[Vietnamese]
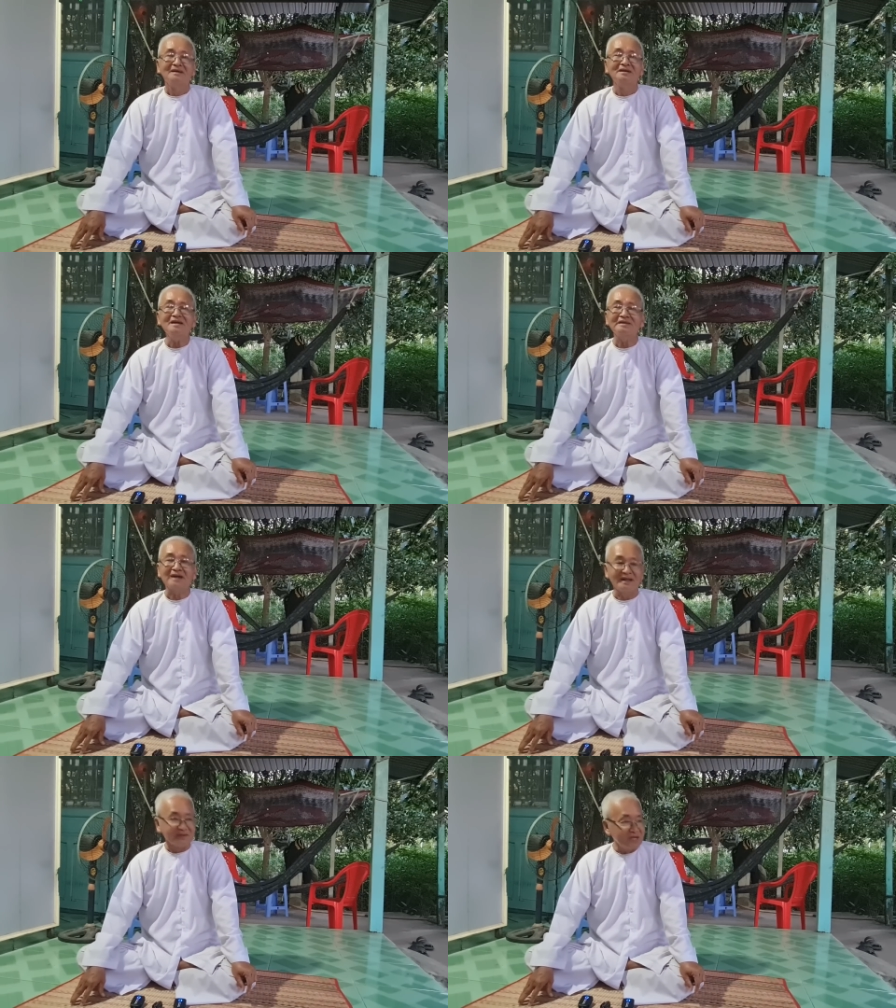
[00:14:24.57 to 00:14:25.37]

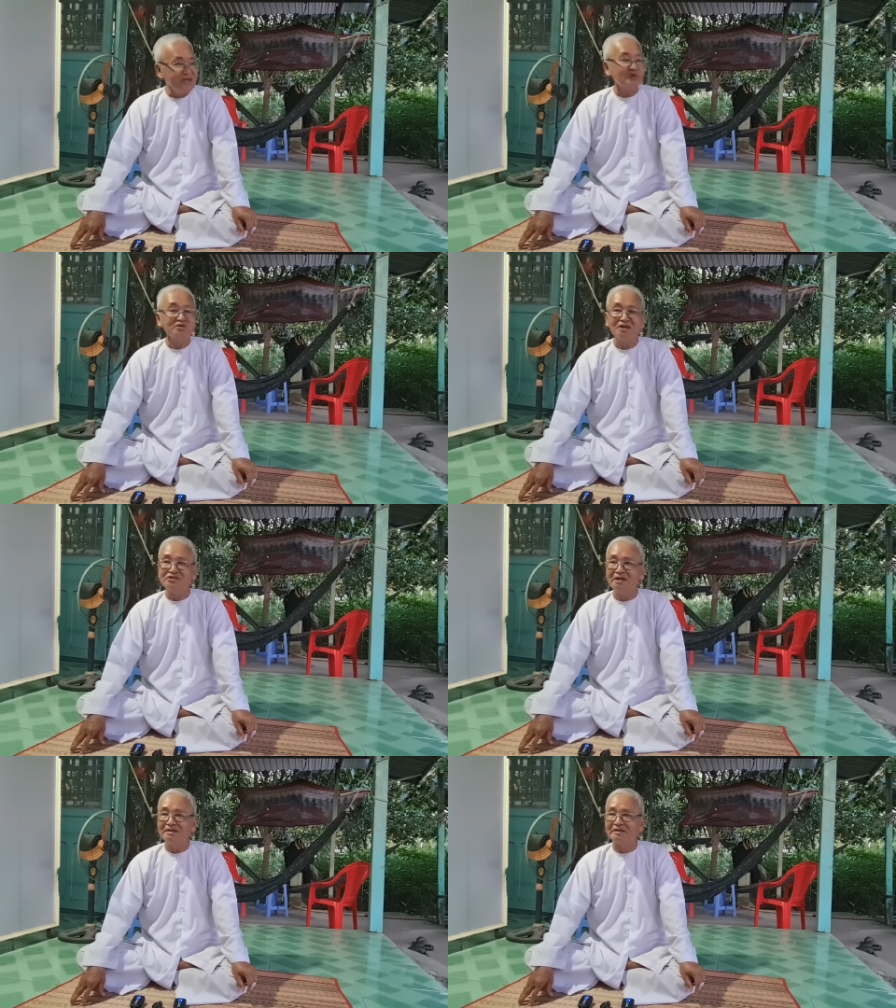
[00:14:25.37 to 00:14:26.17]
rất cần thiết cho
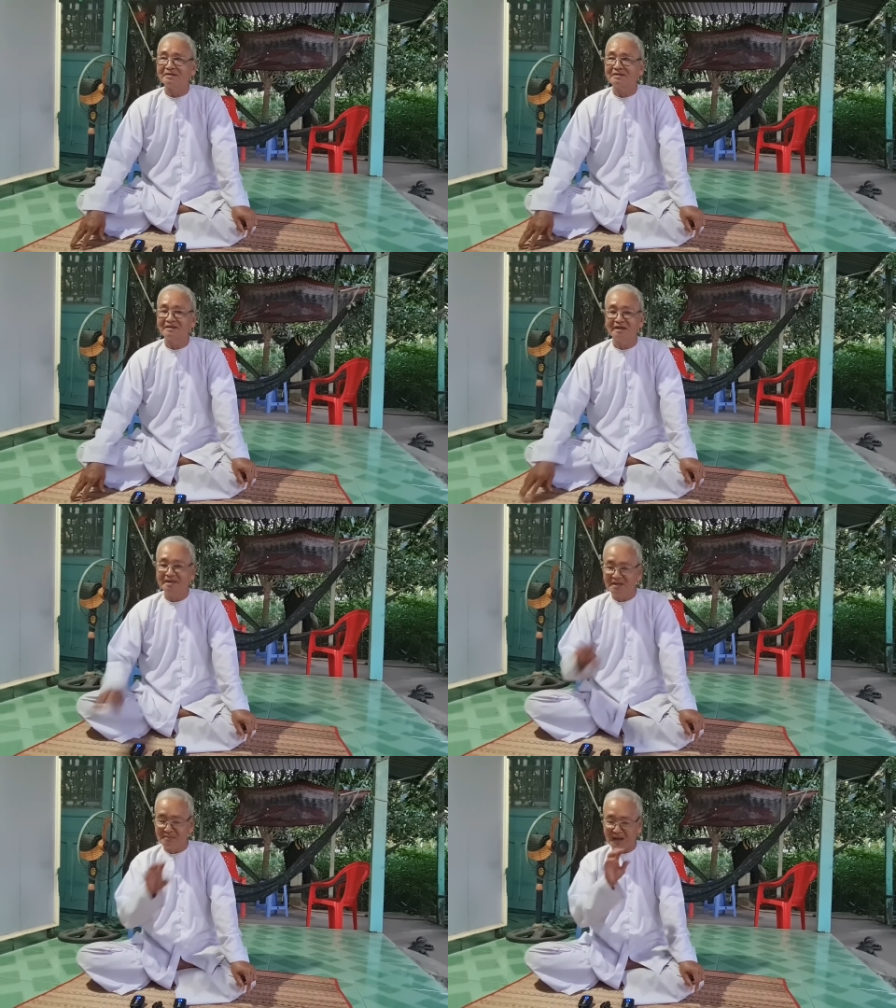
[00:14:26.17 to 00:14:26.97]
nhân sinh khi